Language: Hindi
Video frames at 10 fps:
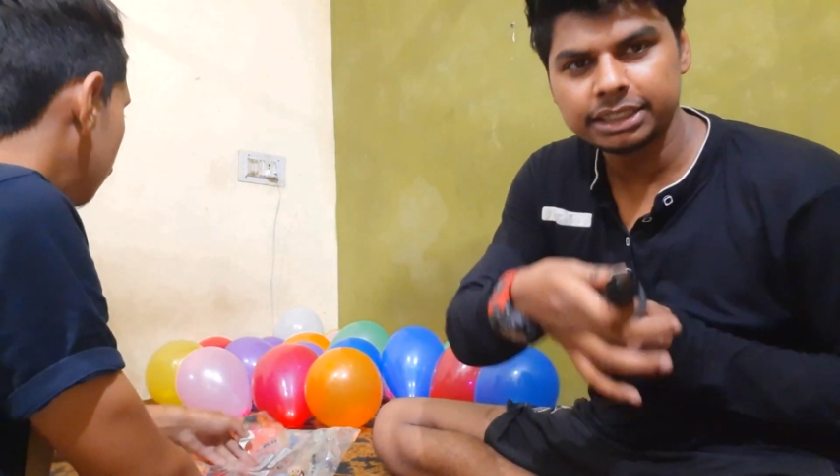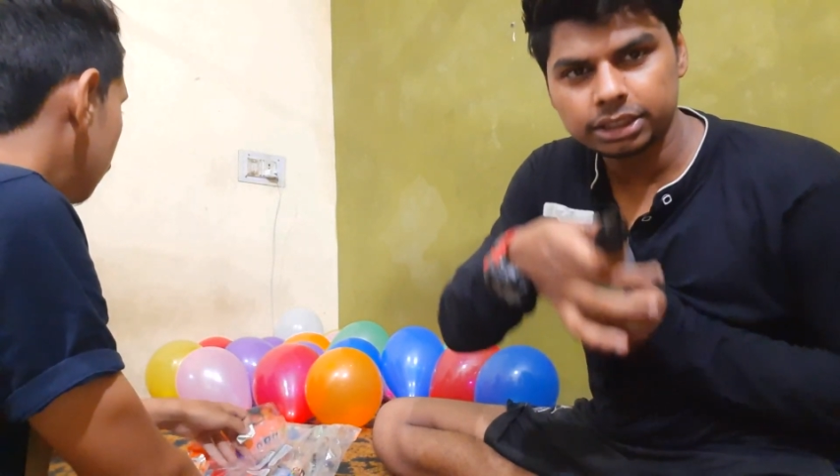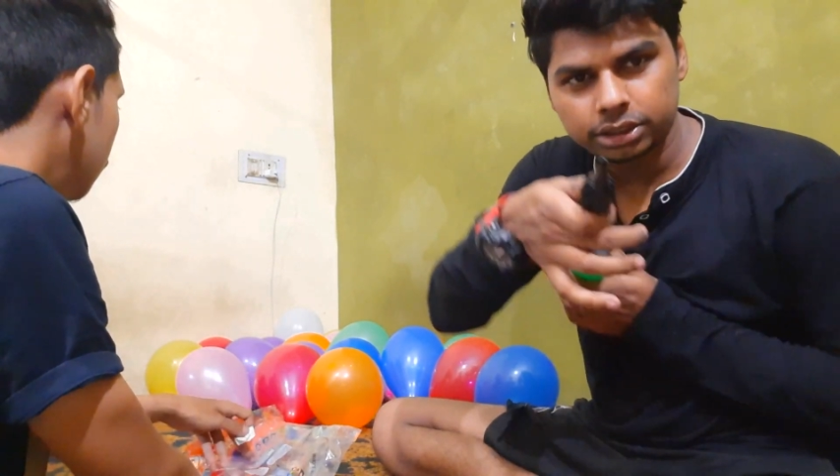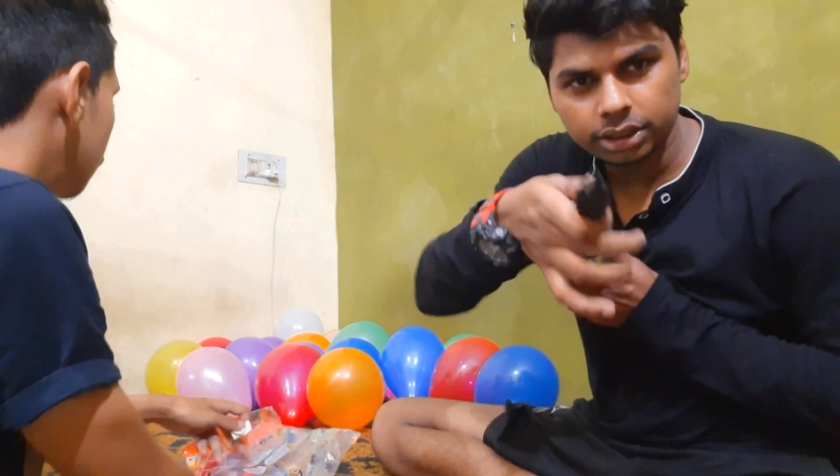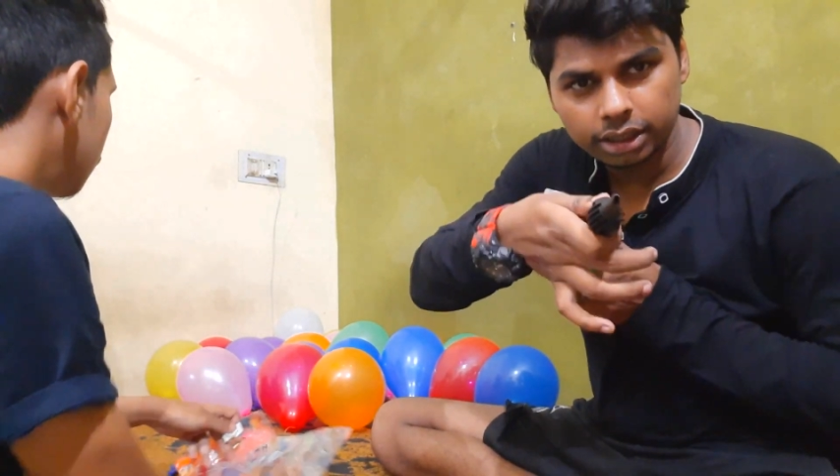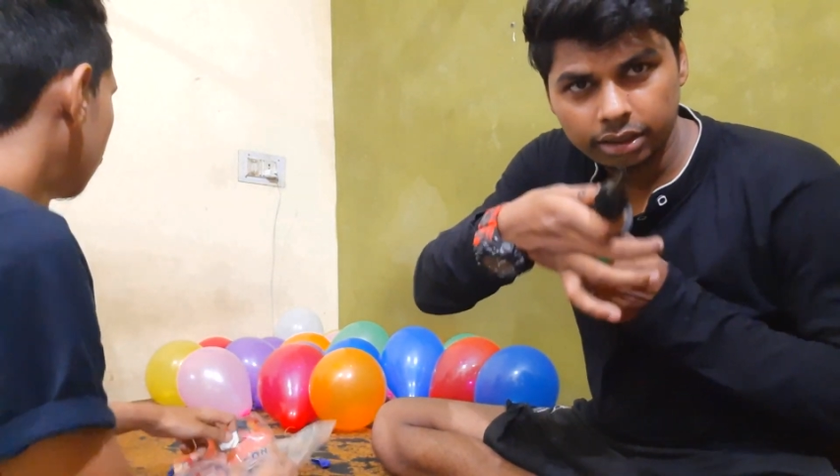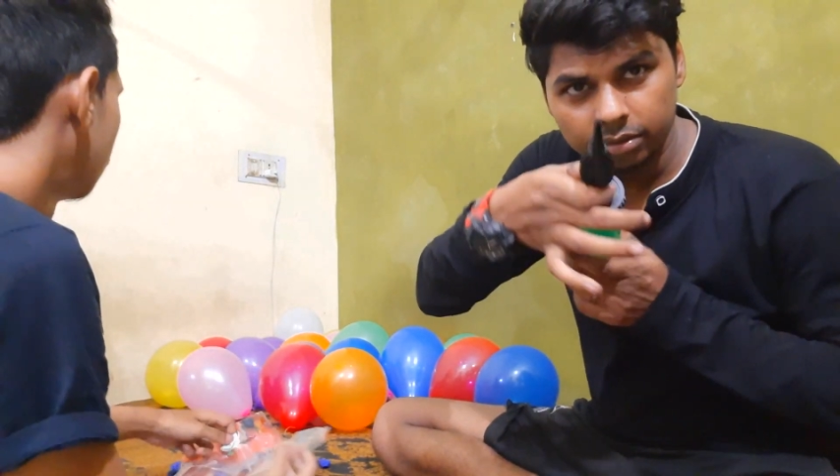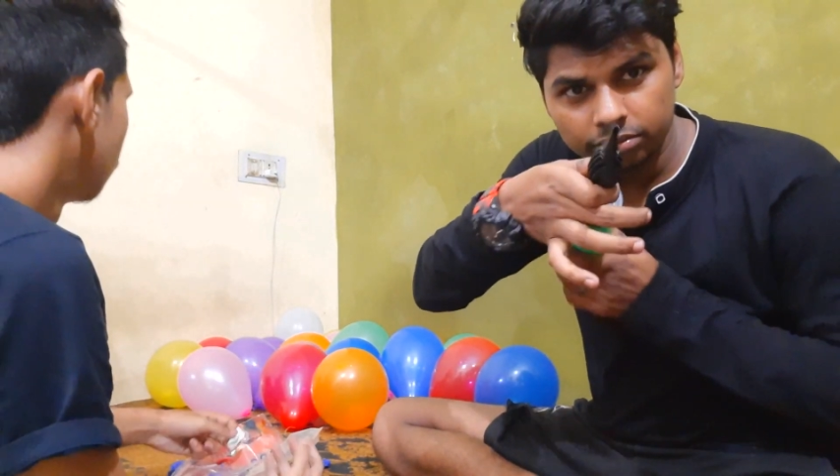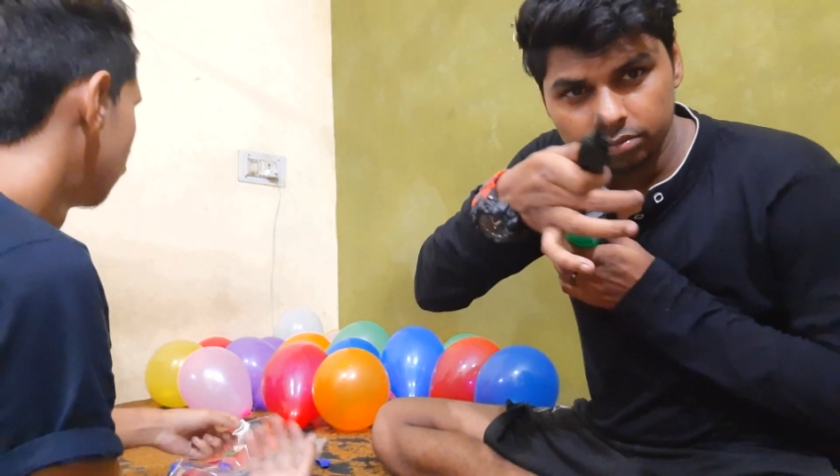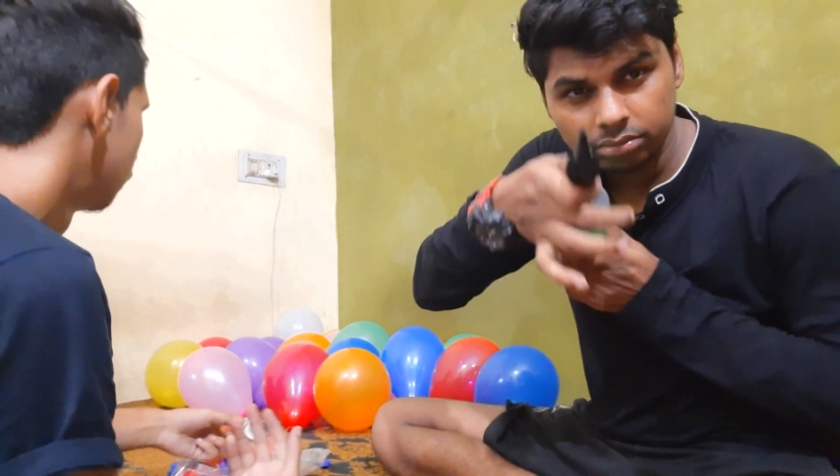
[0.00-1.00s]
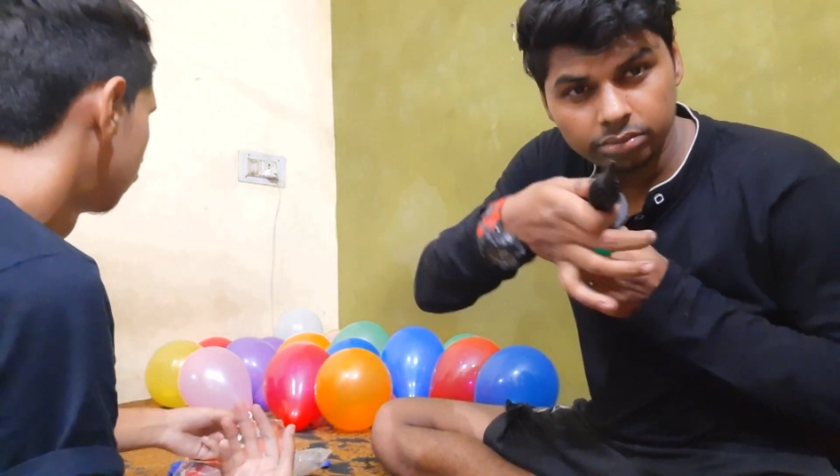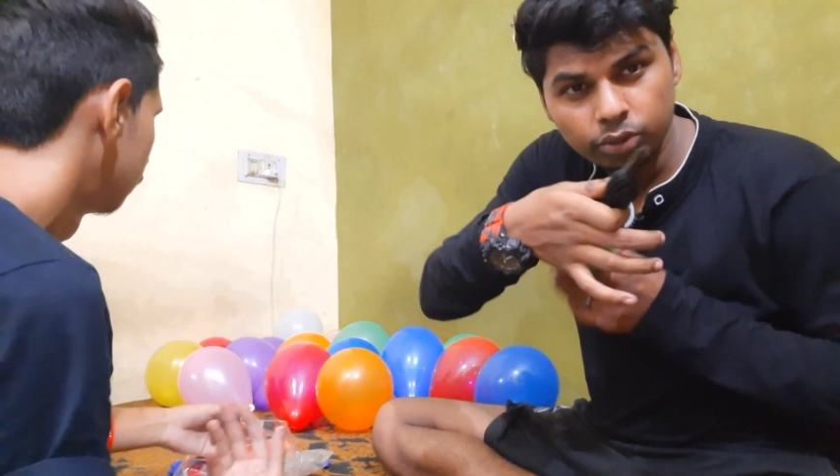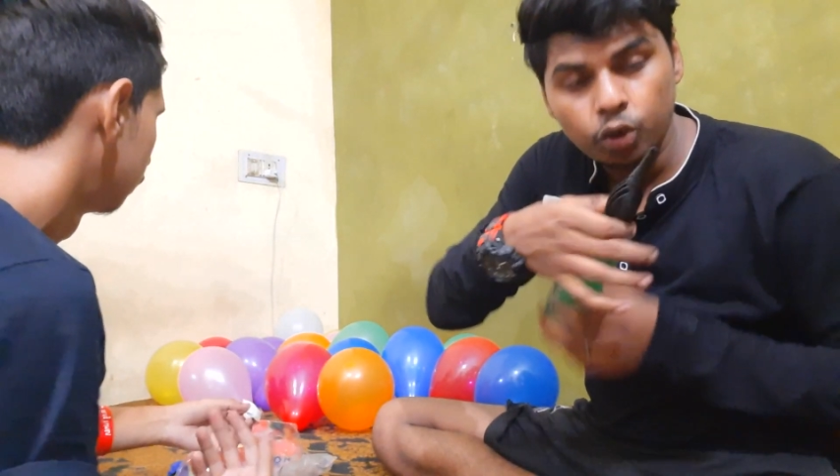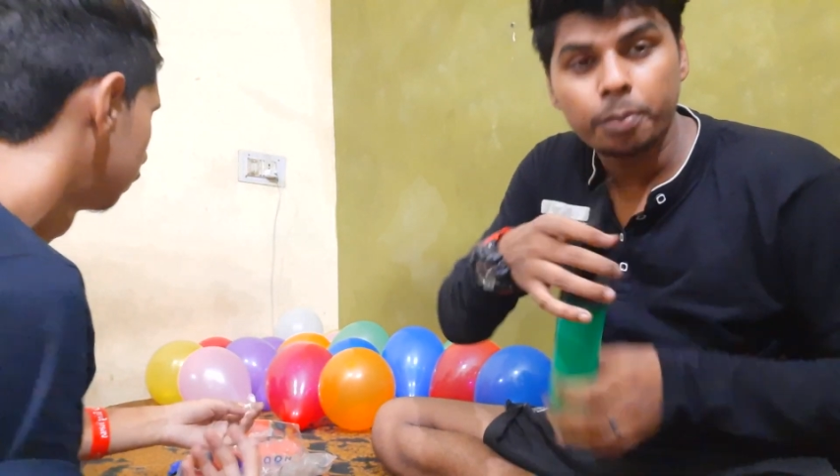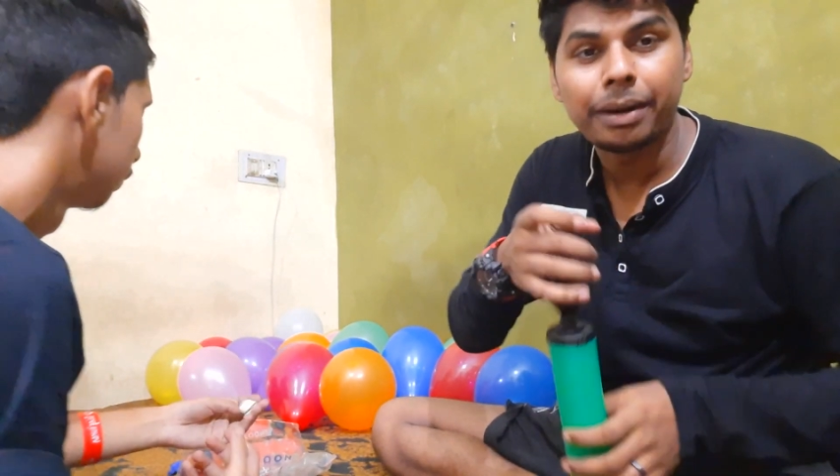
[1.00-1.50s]
जिससे
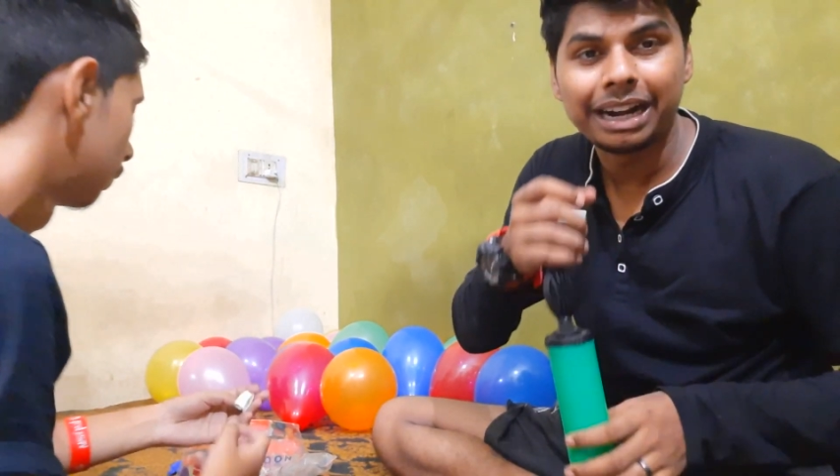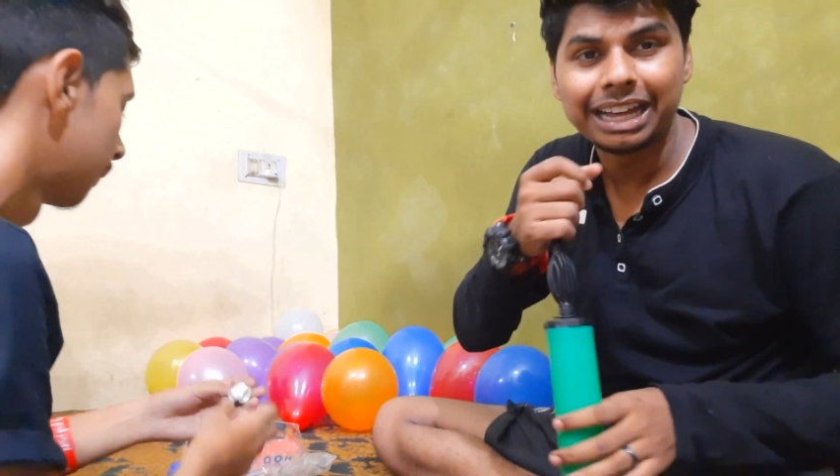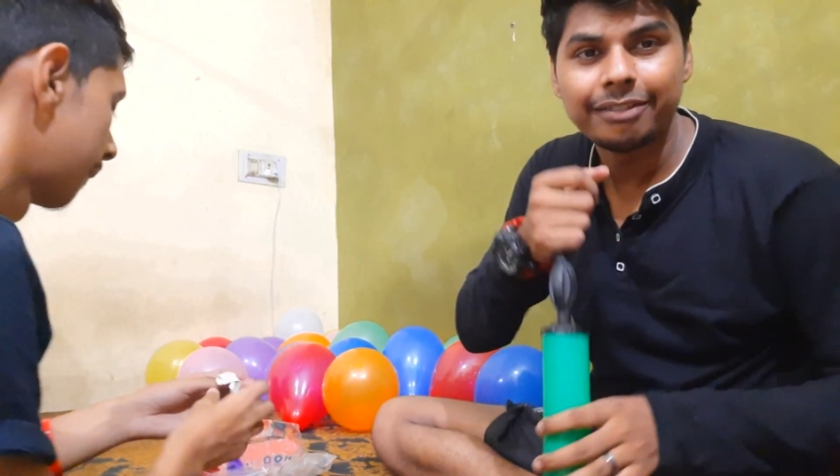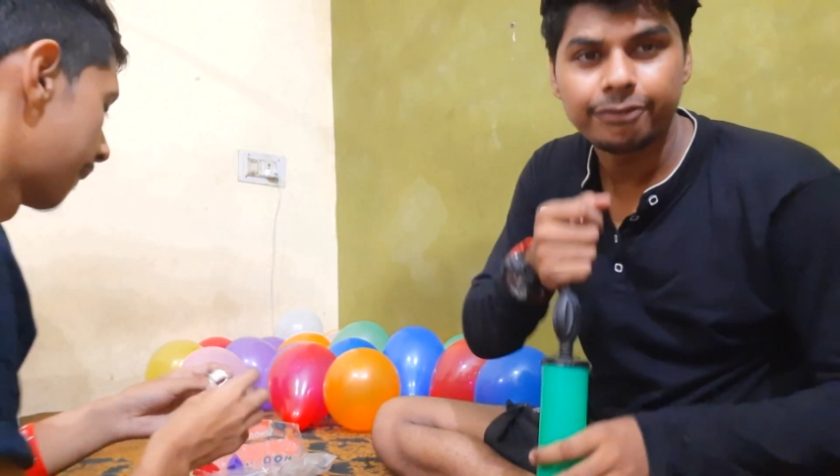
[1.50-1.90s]
गुब्बारा हम